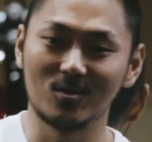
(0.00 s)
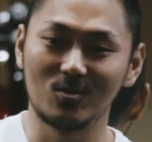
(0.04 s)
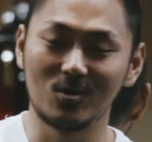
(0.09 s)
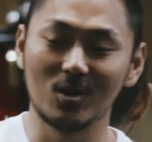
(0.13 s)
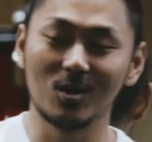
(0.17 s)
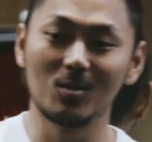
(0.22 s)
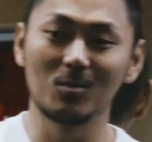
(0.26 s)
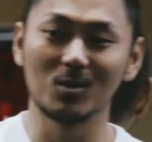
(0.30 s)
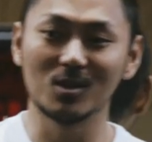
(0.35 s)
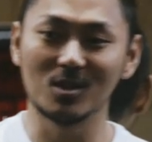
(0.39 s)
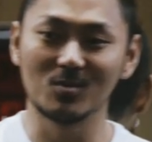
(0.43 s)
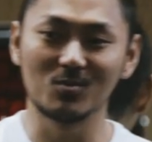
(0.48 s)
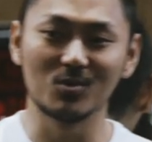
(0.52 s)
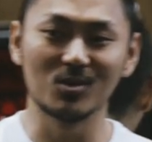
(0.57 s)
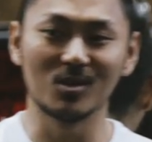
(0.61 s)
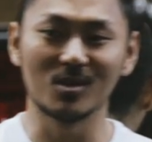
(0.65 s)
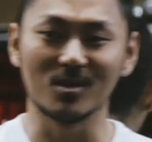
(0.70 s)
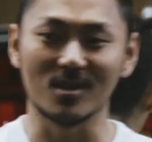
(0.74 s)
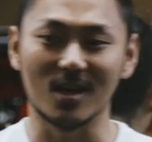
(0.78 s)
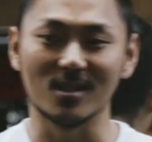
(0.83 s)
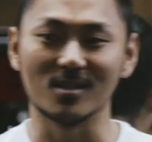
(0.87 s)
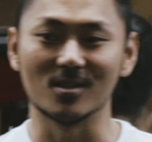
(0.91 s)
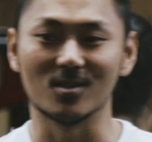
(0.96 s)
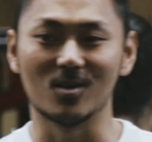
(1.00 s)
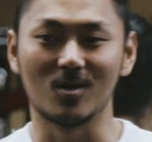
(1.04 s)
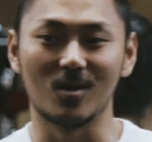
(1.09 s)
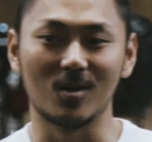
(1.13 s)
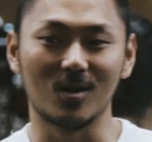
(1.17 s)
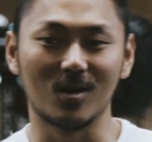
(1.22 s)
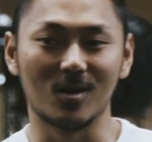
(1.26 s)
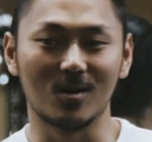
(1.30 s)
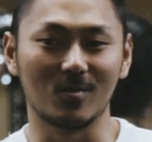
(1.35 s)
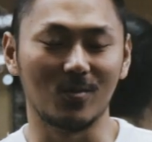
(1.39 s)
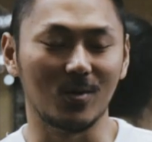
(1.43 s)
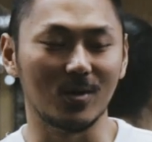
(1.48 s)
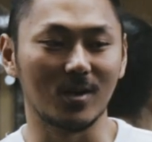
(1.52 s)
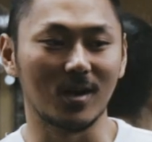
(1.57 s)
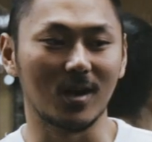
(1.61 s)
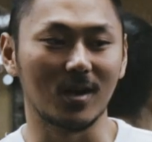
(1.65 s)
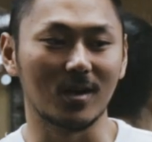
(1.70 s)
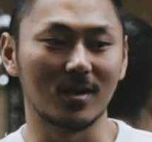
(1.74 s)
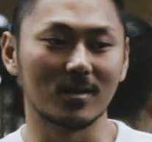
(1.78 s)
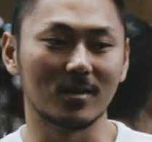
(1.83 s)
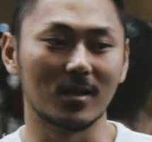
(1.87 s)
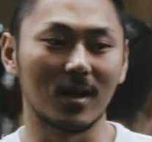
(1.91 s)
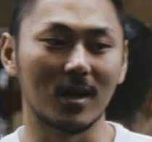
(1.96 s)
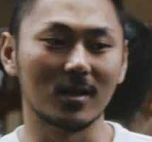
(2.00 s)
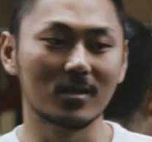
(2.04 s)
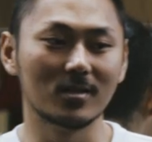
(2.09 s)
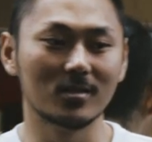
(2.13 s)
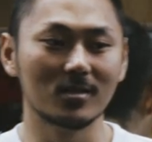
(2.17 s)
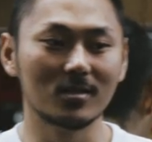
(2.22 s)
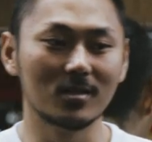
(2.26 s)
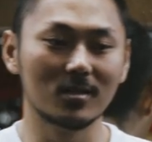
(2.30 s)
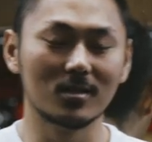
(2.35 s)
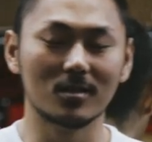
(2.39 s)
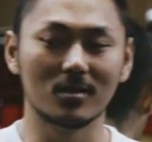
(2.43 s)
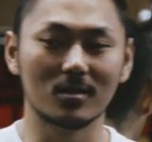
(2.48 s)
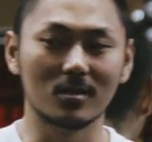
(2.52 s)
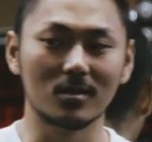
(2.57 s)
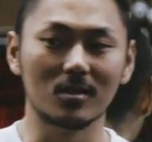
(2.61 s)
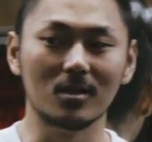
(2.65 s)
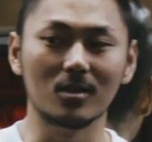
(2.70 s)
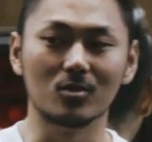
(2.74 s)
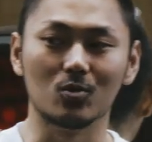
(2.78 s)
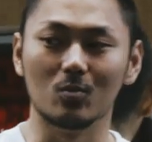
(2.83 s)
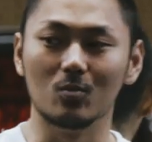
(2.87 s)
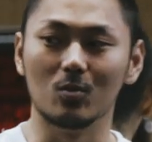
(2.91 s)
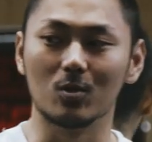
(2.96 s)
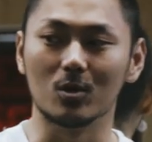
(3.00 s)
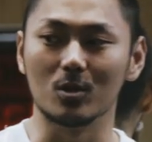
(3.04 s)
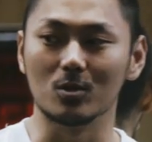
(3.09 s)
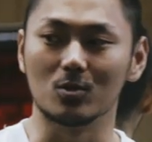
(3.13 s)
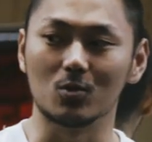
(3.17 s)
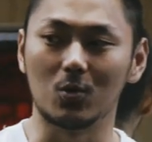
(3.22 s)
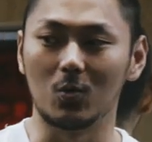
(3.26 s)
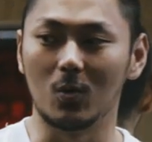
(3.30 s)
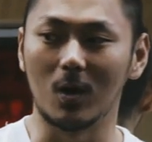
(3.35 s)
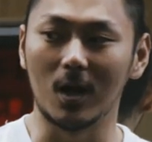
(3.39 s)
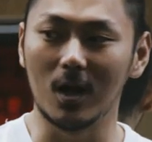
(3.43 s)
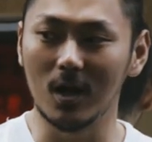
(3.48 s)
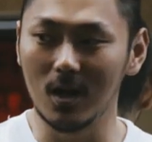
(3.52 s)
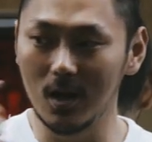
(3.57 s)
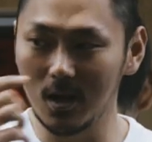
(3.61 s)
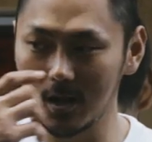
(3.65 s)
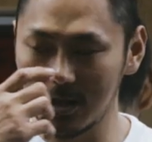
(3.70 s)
뛰어보신 분들은 아실 거예요. 뭐냐, 나는 이 종목이 좋아,